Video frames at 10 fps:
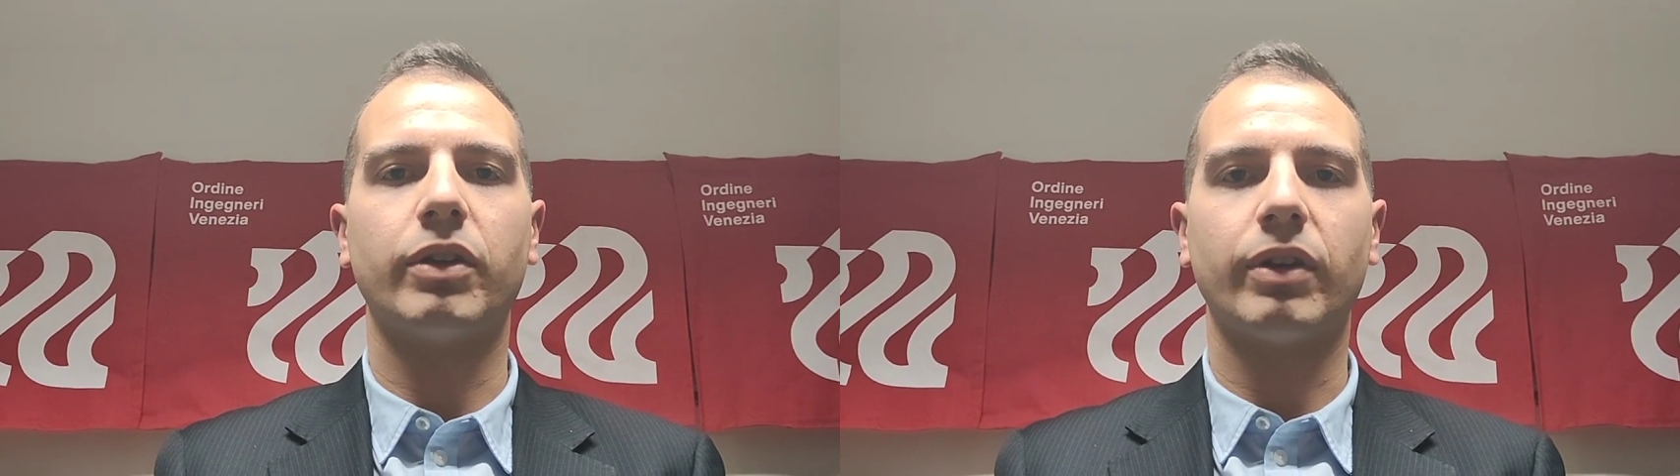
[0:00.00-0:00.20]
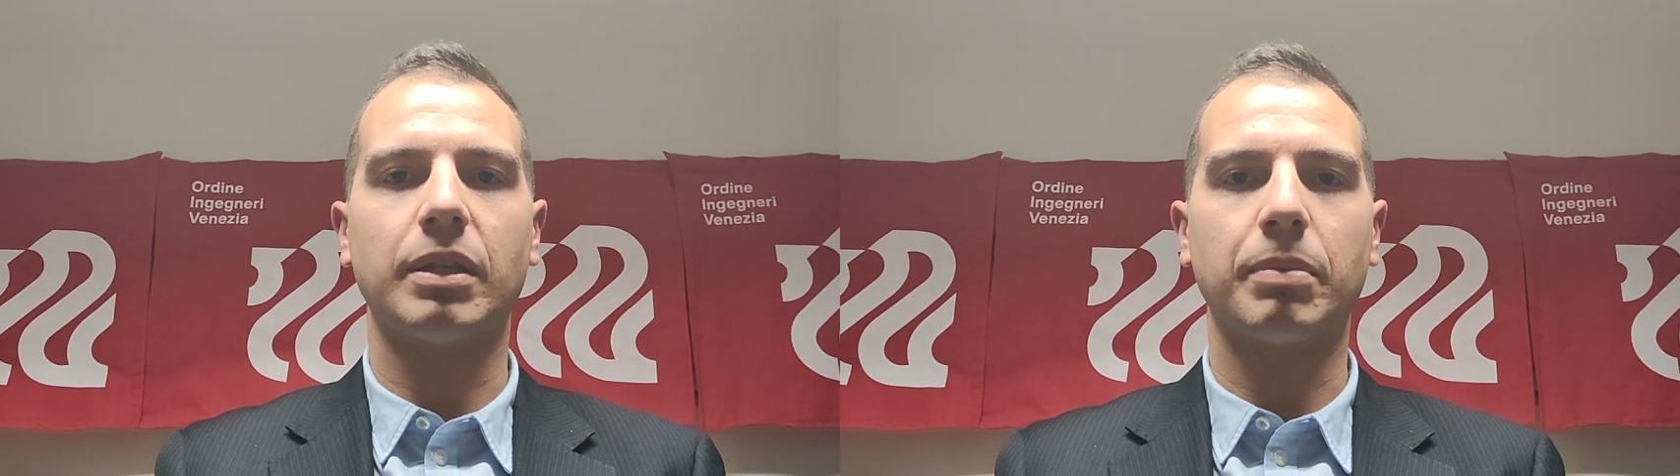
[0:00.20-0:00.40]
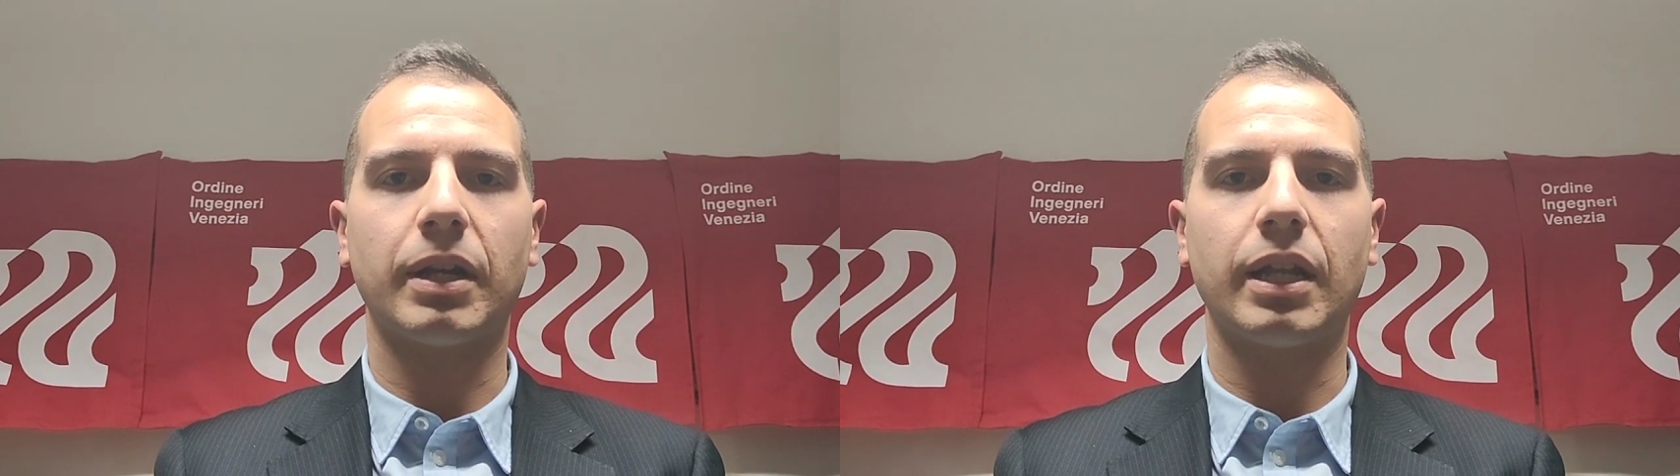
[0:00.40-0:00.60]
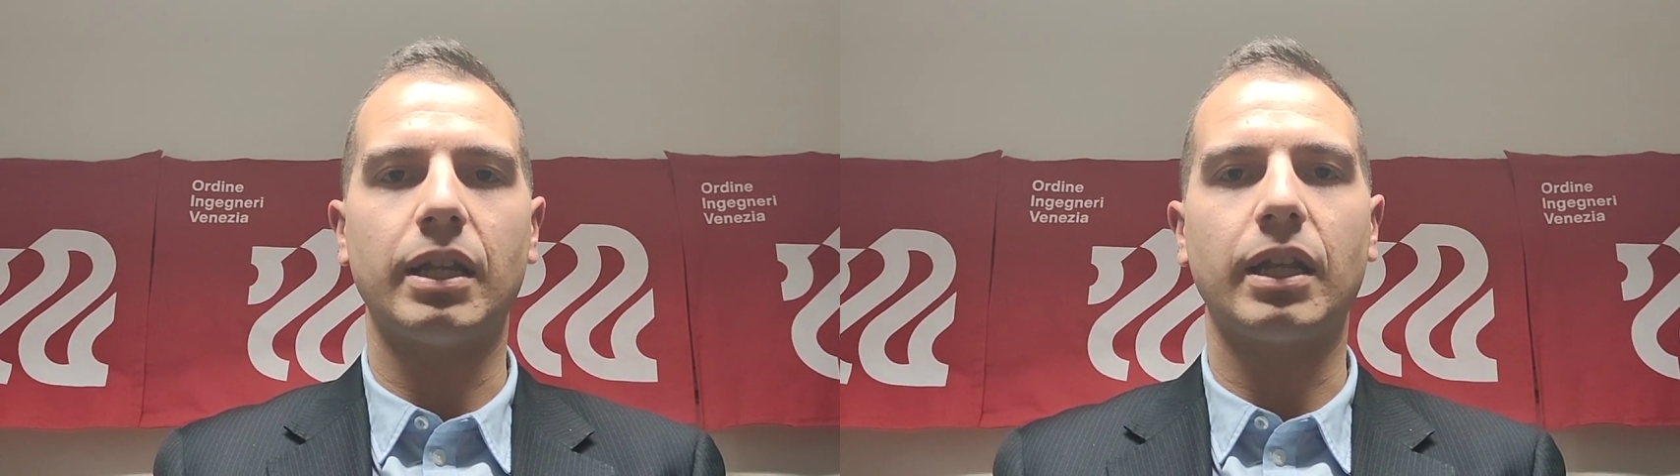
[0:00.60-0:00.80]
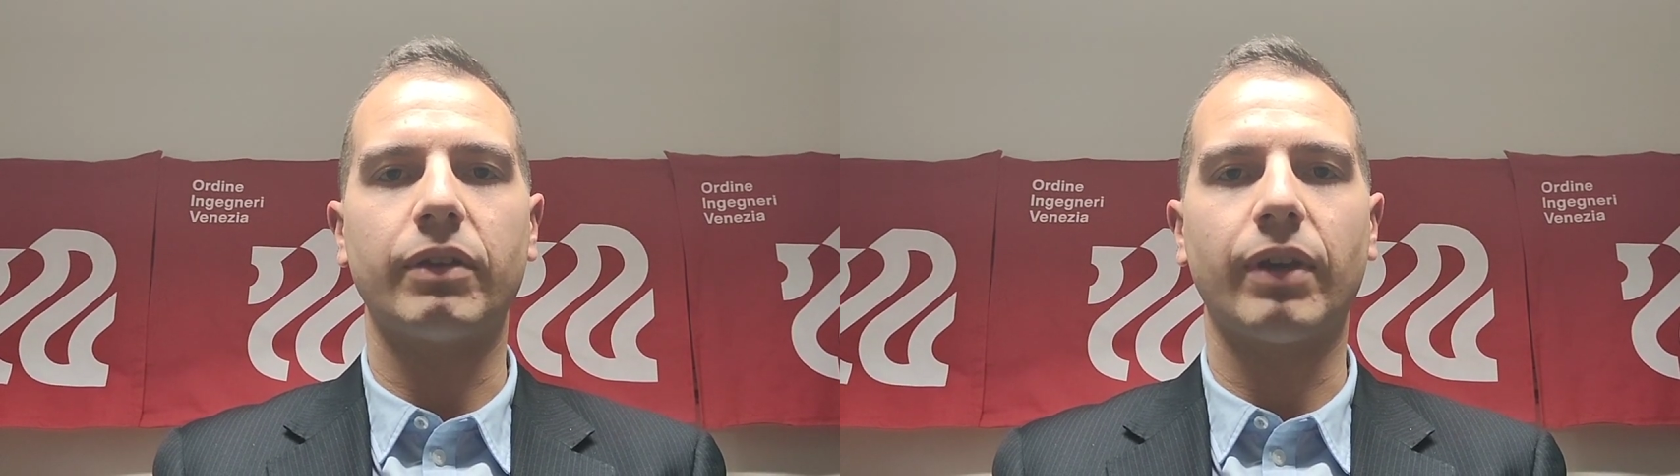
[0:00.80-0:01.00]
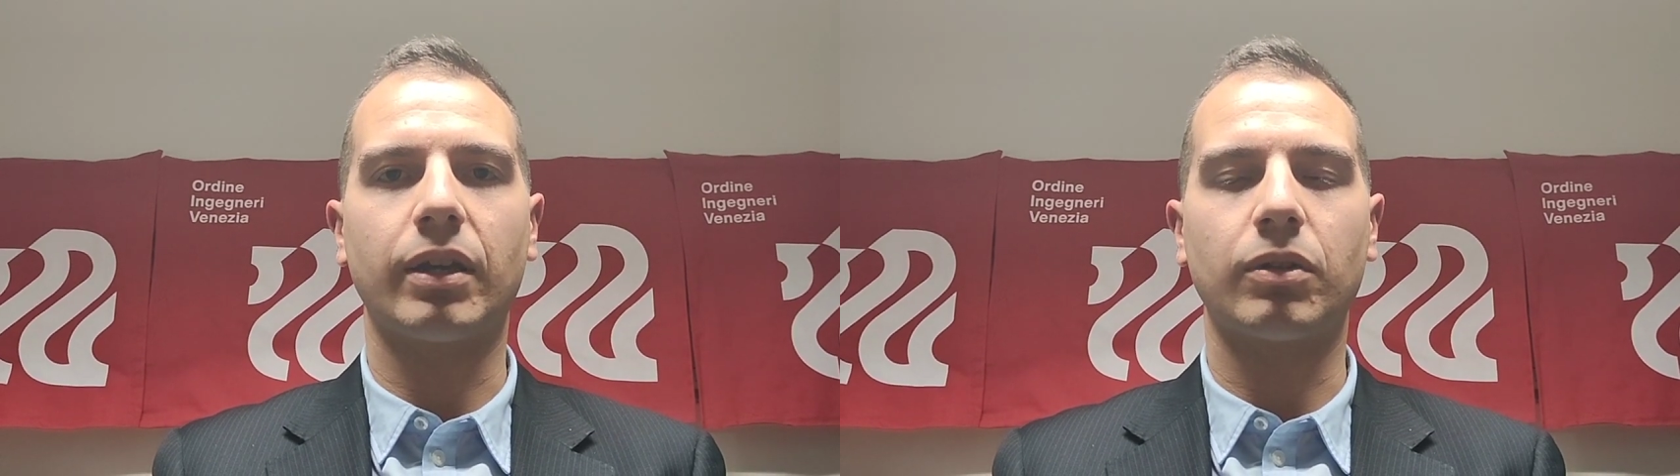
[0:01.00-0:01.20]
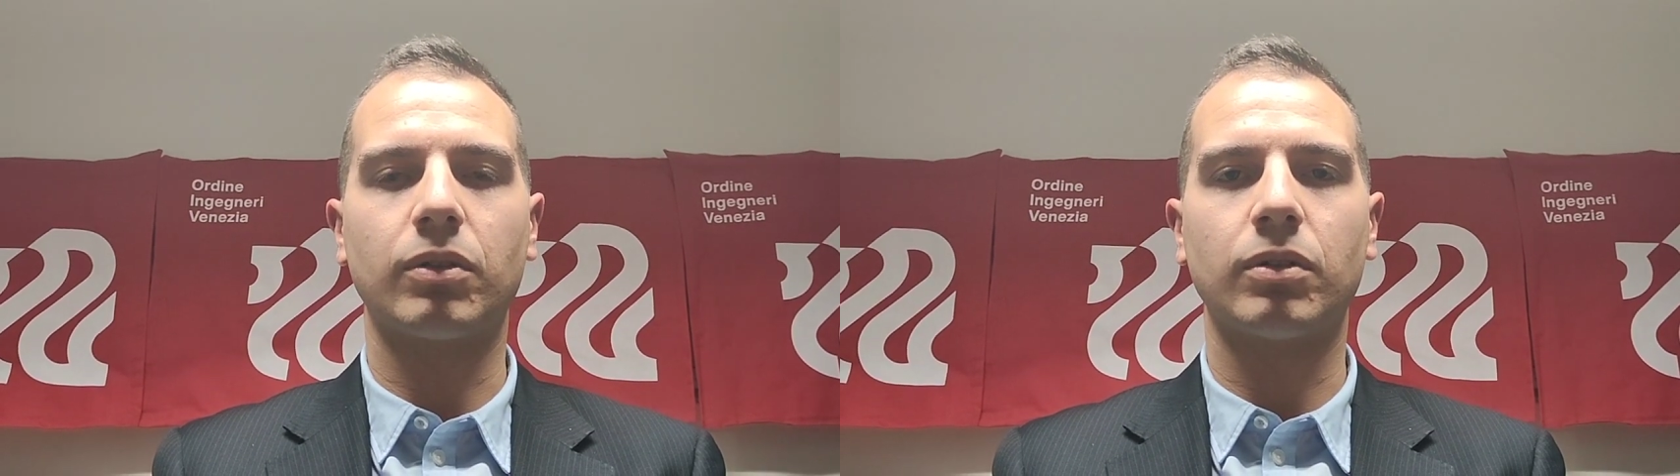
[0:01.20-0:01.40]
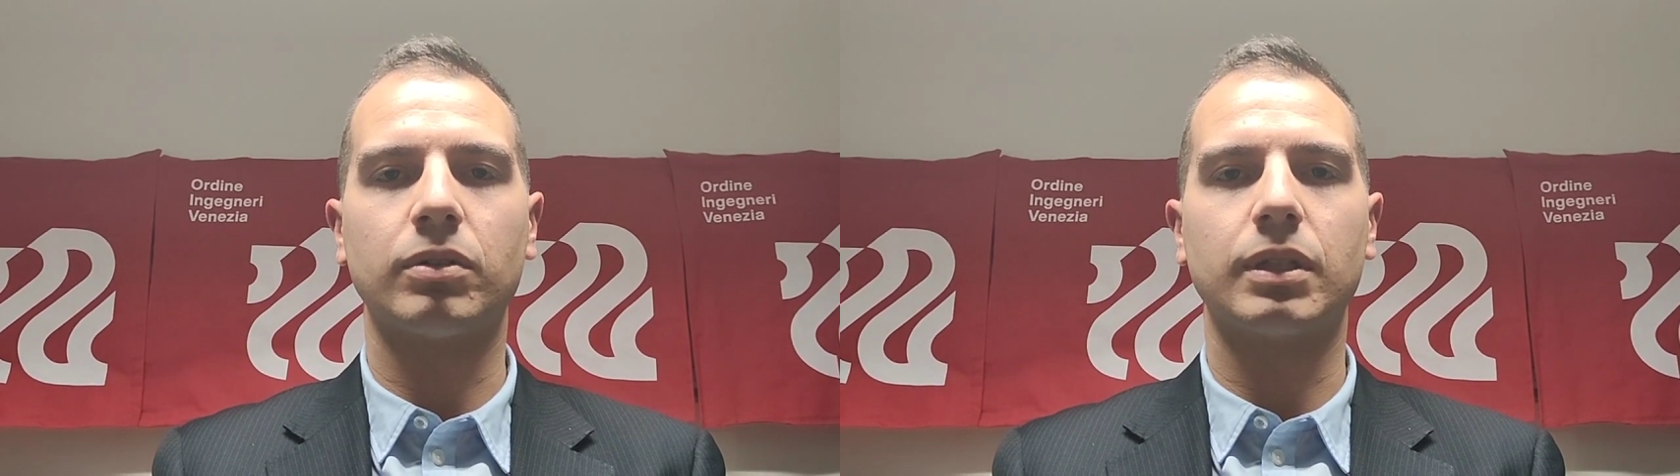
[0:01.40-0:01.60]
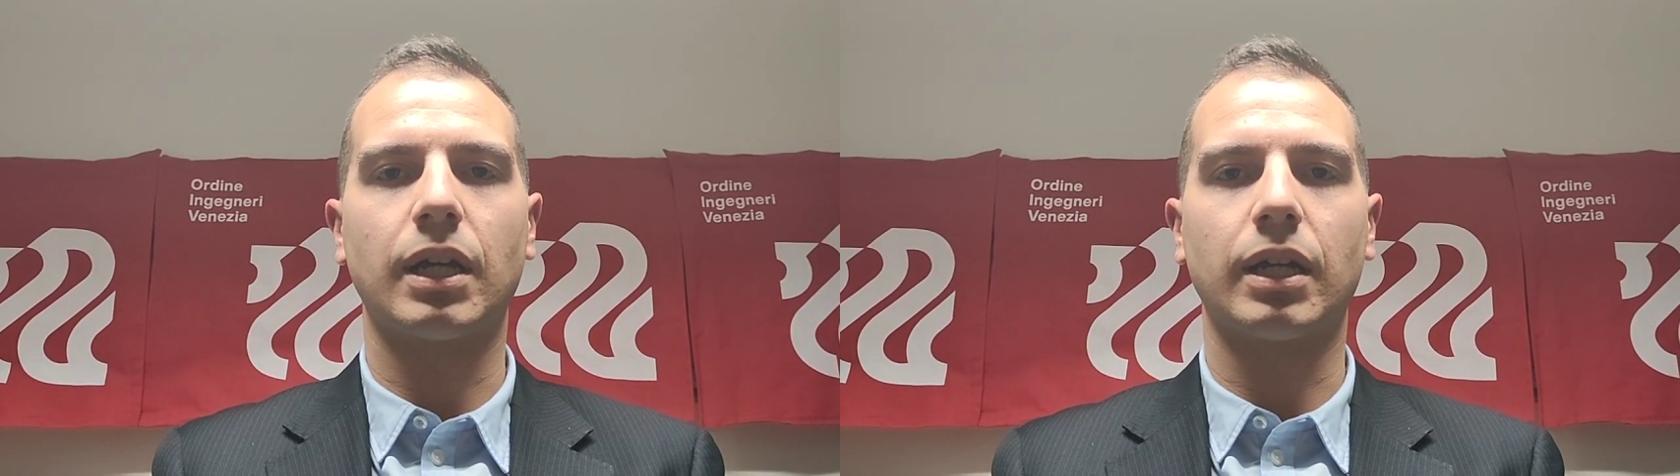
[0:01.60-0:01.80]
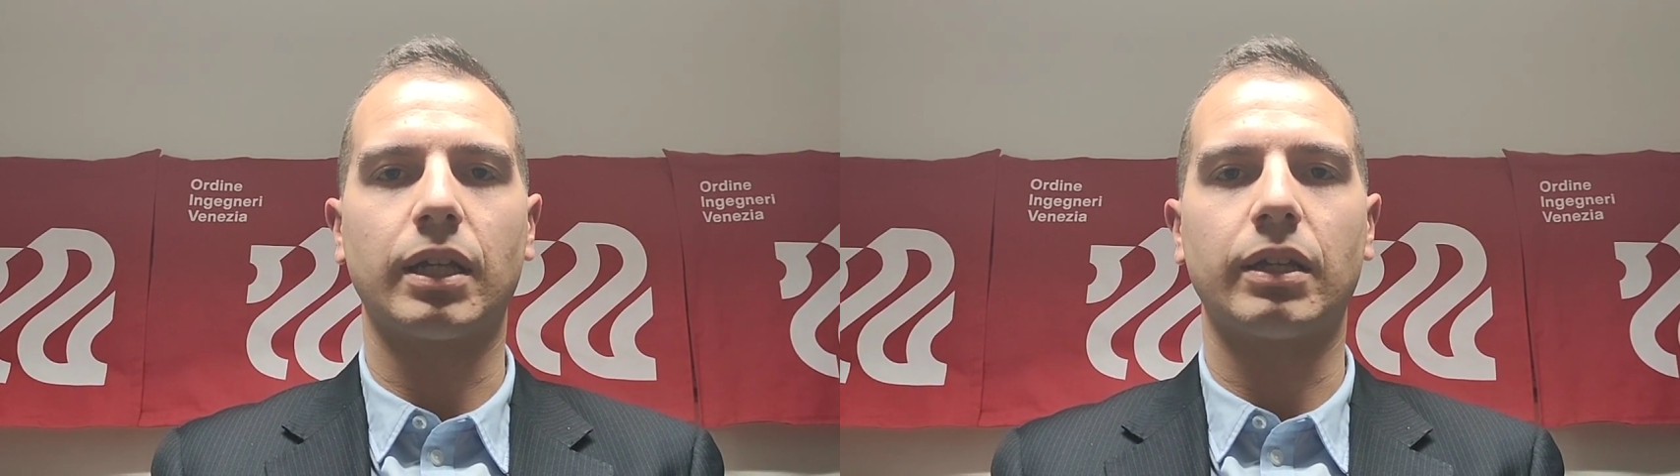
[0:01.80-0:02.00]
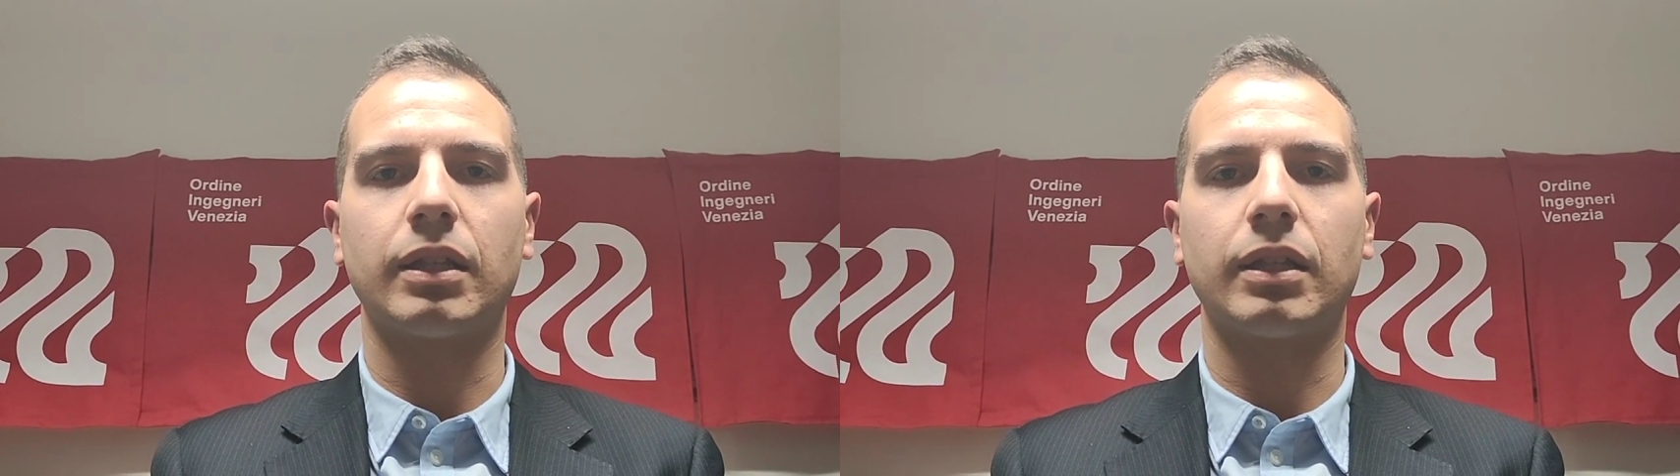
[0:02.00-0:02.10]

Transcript: i vari pareri che vengono dai